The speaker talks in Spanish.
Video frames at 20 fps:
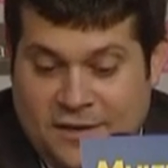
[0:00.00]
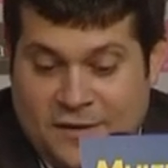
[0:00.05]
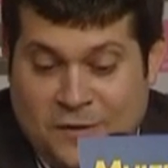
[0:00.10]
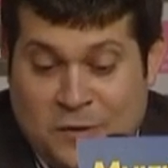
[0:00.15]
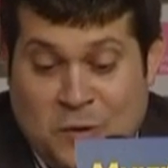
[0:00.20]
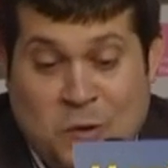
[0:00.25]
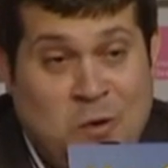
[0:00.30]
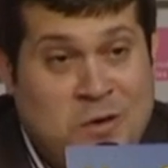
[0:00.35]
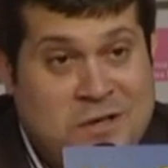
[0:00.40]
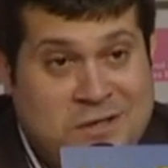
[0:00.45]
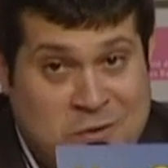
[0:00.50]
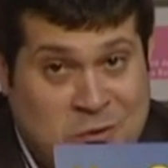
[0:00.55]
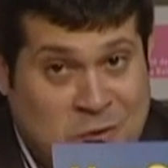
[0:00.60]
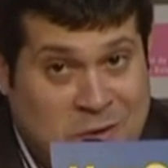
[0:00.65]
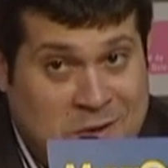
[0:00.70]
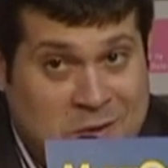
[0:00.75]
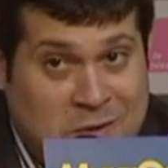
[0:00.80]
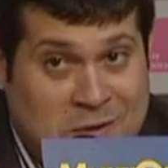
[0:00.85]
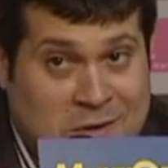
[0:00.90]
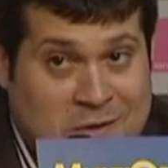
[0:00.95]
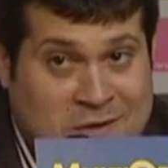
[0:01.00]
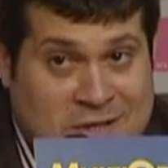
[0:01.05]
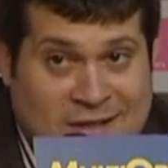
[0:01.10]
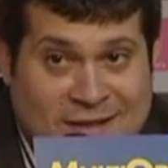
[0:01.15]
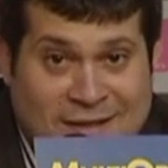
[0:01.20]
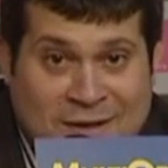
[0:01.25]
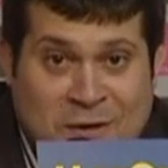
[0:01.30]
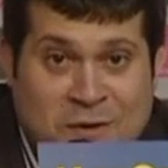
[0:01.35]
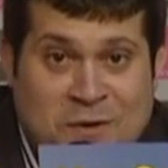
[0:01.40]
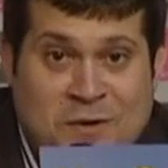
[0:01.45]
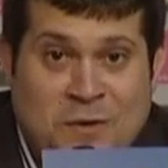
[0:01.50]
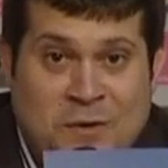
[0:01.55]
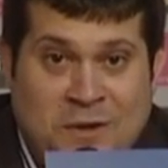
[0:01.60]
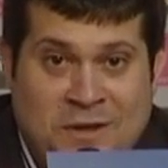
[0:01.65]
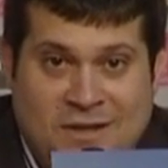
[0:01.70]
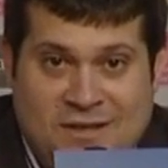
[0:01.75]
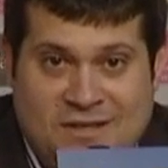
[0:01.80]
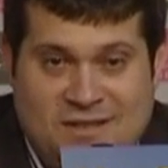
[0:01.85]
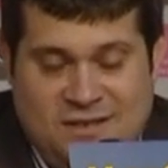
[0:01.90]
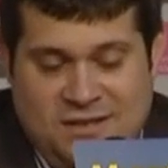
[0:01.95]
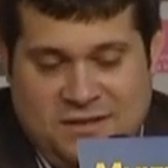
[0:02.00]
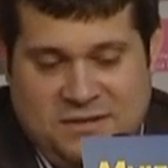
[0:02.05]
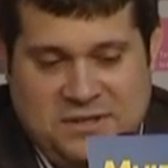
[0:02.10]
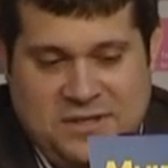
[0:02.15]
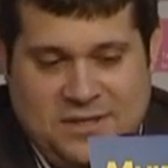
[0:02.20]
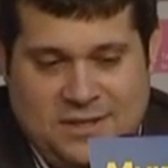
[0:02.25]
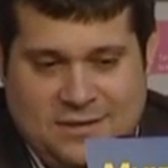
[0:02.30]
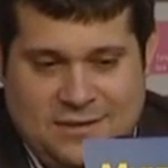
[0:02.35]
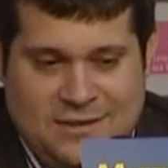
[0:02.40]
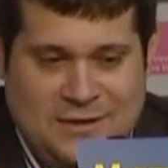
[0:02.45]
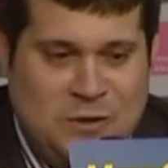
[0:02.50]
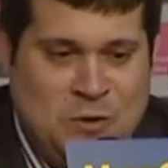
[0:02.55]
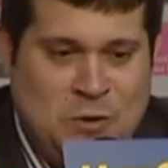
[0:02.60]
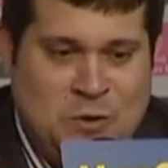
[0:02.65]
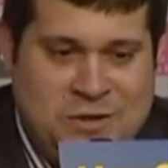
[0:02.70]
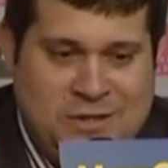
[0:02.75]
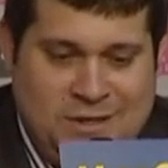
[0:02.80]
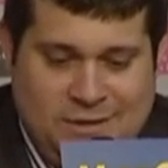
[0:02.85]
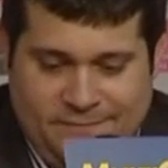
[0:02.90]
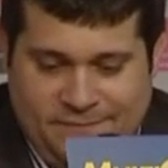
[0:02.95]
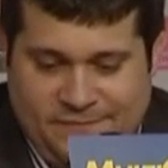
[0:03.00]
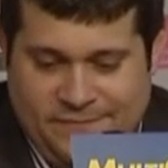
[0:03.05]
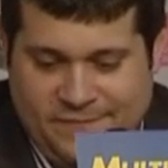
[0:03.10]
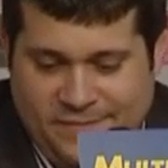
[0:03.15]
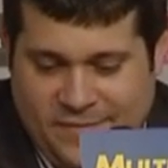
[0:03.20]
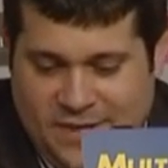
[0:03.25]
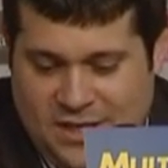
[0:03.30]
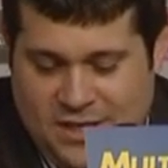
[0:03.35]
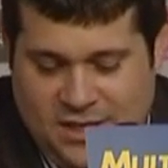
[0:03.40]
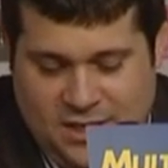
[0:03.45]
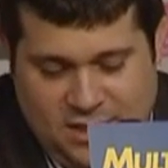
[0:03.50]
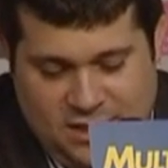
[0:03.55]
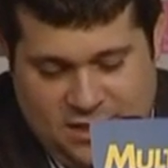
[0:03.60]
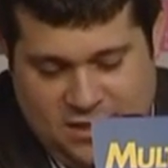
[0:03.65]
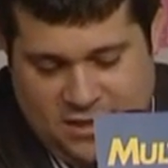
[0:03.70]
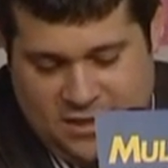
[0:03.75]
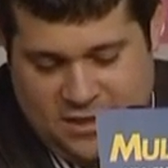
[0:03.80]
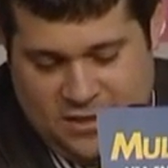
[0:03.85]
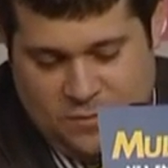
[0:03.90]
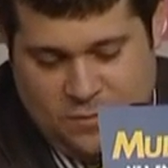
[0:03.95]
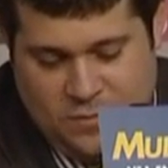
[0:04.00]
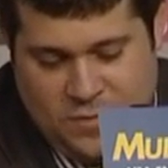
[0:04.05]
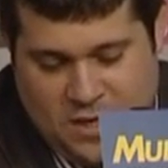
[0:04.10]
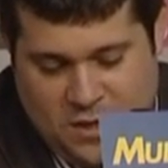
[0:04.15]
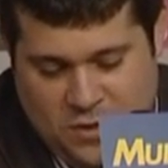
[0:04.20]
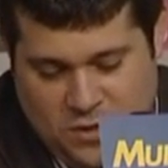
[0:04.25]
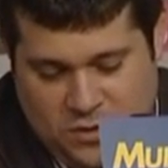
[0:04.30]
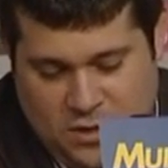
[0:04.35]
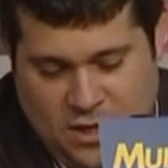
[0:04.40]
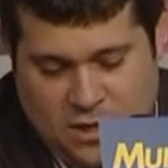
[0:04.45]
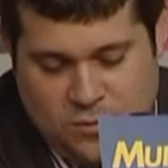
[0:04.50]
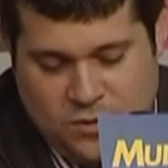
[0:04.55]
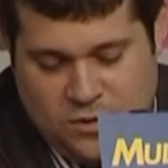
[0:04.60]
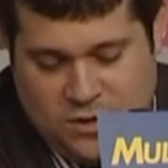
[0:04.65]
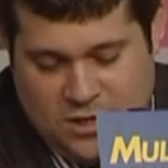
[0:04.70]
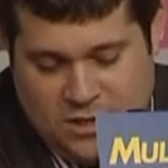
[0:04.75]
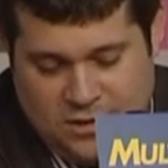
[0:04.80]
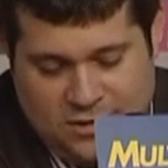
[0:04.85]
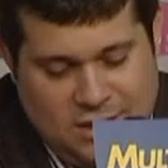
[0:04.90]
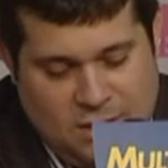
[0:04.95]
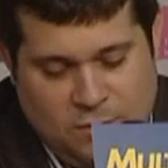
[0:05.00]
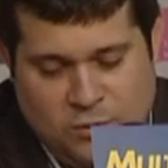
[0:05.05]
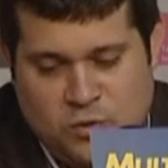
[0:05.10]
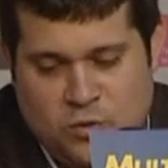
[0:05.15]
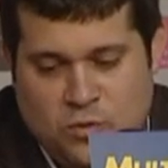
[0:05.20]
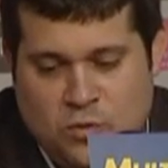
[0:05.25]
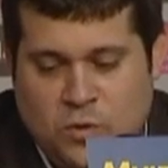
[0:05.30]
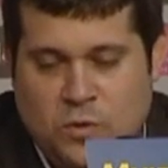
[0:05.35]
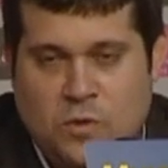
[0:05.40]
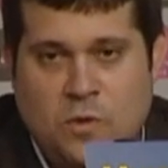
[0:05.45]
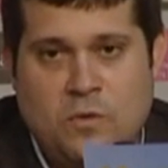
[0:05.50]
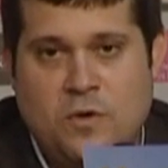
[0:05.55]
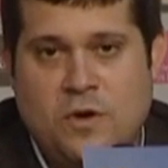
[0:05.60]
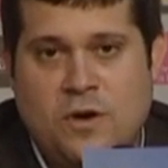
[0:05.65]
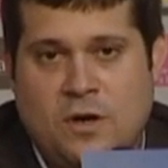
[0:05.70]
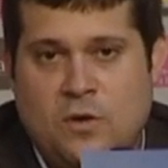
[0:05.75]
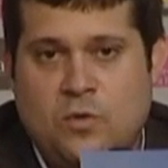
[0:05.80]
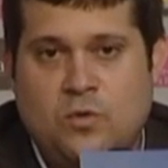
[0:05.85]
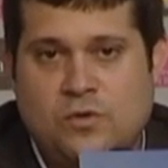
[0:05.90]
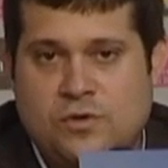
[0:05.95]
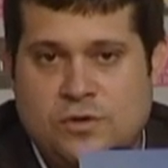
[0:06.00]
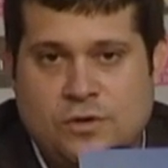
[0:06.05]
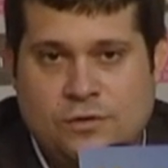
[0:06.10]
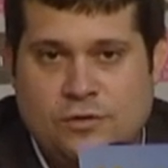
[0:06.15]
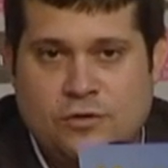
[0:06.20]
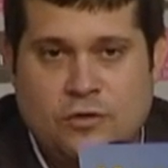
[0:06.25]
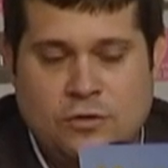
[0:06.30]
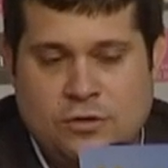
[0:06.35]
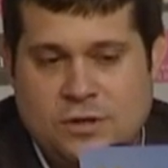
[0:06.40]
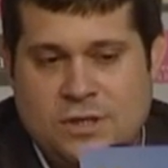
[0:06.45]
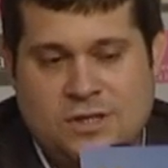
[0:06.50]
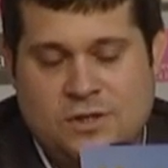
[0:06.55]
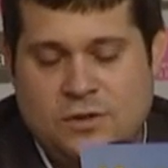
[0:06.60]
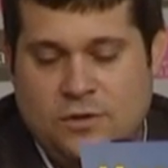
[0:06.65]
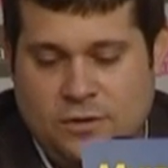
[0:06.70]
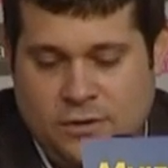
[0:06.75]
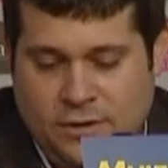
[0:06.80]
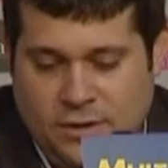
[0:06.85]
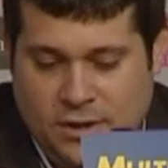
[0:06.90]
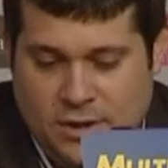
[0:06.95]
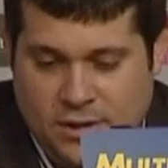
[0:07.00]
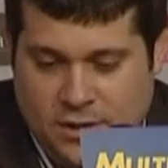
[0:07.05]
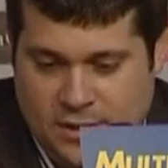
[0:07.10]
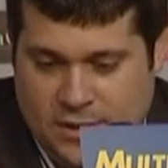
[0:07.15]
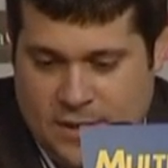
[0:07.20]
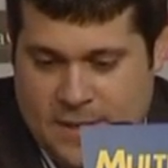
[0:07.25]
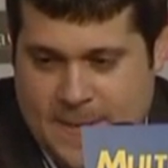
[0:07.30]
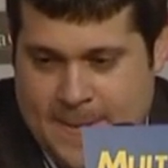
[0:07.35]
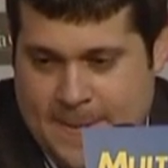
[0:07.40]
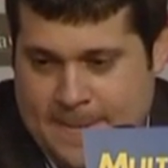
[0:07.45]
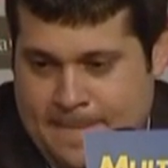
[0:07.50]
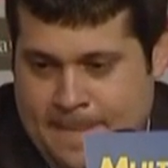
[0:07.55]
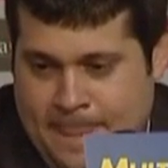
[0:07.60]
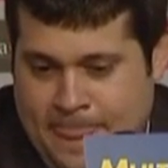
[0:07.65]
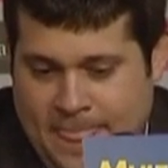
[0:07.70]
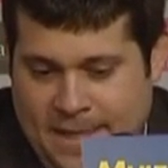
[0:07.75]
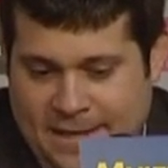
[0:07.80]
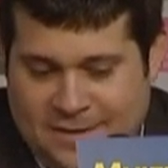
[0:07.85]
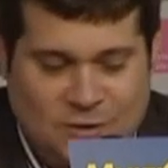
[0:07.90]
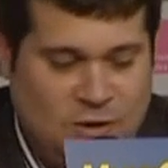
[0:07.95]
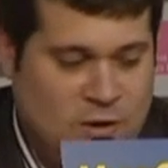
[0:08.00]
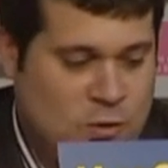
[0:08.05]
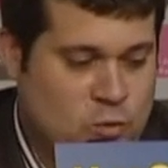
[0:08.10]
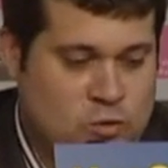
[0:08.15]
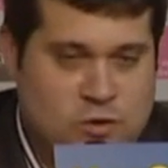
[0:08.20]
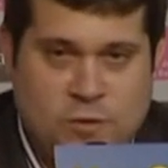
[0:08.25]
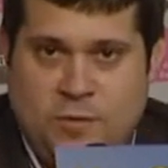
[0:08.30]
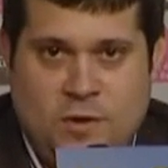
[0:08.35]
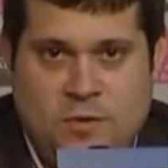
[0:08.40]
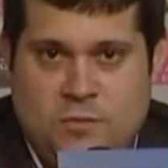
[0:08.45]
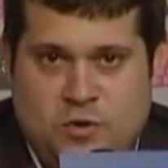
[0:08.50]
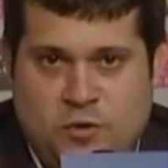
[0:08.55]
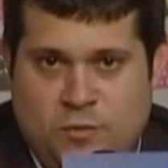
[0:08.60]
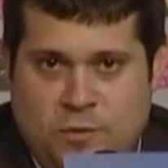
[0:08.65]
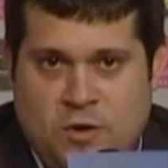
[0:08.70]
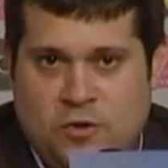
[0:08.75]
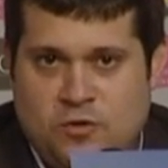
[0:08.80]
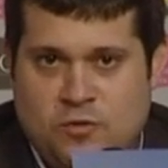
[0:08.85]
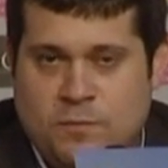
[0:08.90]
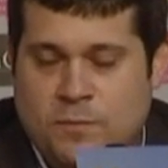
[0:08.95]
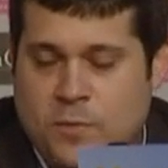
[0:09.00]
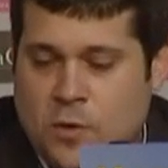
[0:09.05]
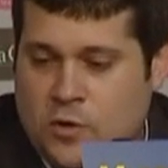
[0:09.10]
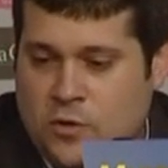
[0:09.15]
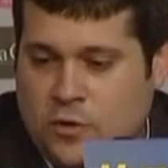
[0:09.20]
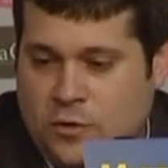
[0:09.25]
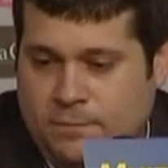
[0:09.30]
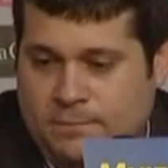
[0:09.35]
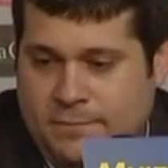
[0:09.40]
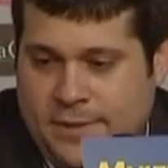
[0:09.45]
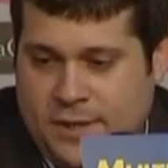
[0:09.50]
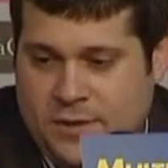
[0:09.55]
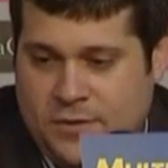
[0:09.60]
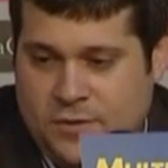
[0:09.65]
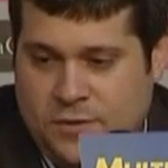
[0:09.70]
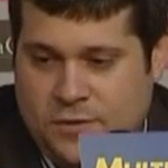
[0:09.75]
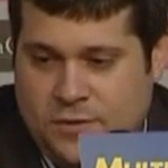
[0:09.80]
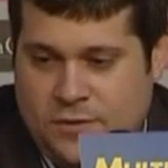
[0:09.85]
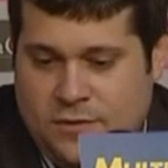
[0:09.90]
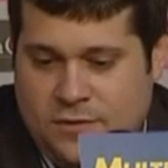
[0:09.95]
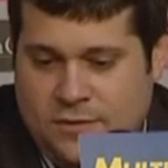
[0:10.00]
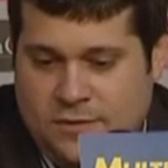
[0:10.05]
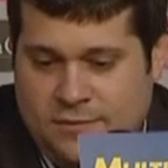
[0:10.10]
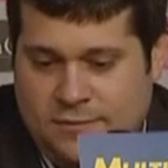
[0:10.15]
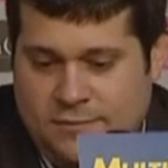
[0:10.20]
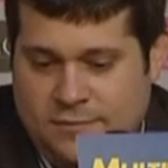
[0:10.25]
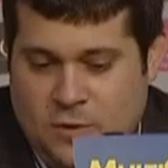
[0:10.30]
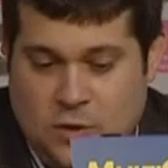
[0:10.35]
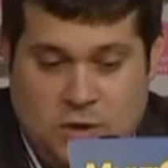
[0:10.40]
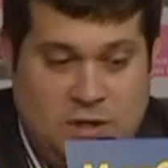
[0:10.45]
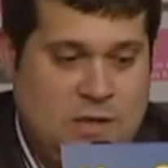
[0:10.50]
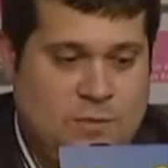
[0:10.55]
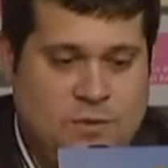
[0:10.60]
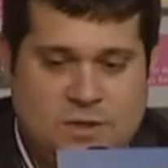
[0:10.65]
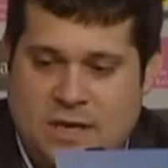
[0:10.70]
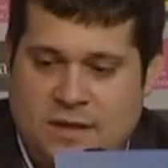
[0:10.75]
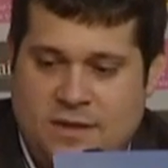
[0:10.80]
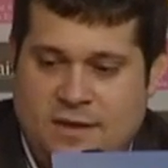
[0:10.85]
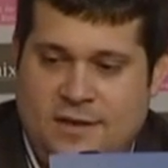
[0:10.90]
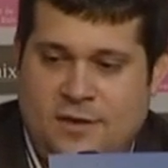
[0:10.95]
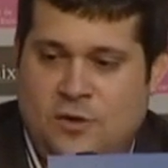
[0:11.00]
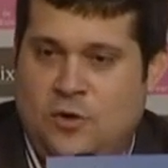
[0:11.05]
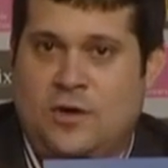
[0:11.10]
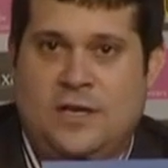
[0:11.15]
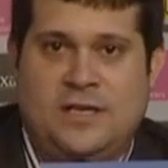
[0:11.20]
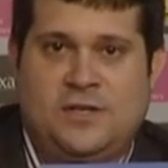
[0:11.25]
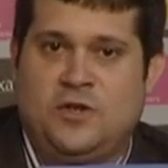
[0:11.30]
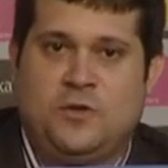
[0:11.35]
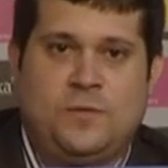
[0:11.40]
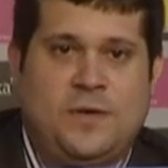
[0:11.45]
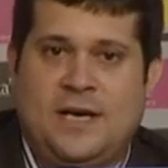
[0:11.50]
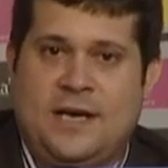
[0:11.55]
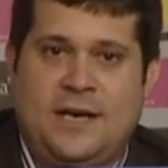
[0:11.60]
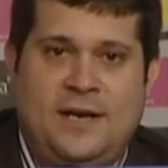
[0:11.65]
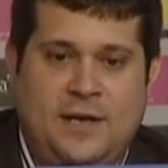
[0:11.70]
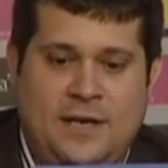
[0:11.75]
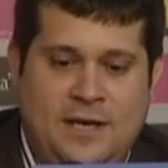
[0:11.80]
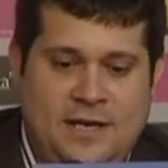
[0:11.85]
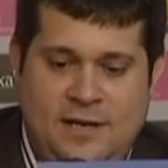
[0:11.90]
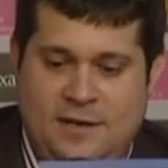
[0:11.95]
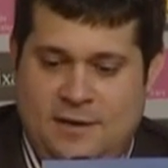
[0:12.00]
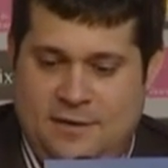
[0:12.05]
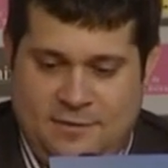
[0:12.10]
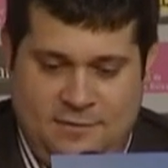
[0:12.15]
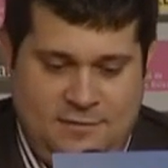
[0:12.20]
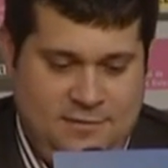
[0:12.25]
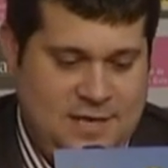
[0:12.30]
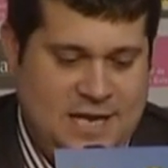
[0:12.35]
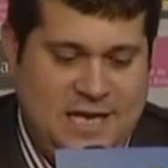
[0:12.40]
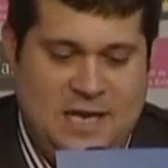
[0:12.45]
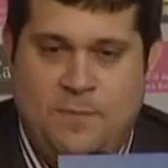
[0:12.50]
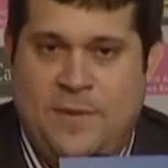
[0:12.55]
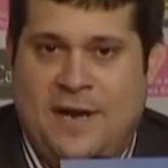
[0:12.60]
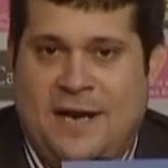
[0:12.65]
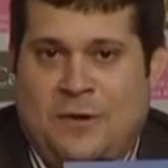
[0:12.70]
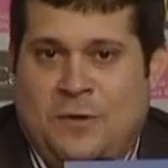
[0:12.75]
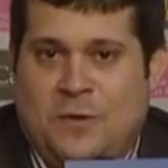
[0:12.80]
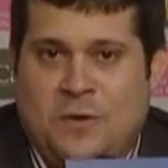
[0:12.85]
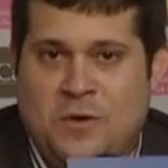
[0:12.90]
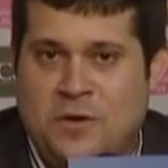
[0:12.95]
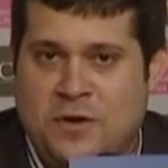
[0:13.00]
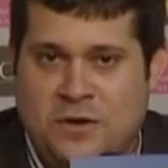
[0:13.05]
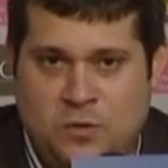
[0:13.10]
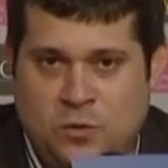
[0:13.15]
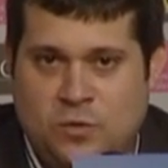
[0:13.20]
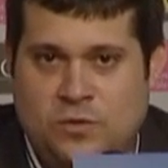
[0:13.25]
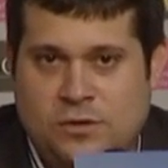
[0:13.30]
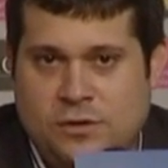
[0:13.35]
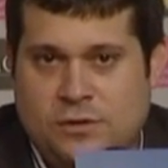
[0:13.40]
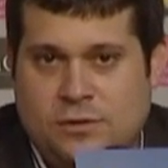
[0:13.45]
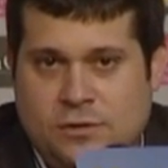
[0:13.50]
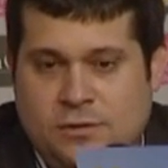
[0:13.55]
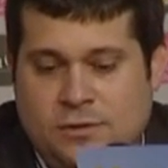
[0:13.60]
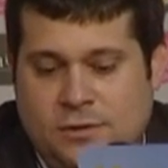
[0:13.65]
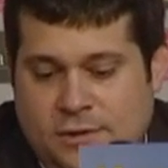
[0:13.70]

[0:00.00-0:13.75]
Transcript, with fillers: No con esto digo que los anteriores lo hiciesen, ¿eh? que, no lo sé, eh, pero tenemos, que, tenemos un club con unos recursos, son los que son. Esos recursos podemos subirlos un poco, pero lo que tenemos que hacer es los gastos bajar a, y equipararlos con los recursos.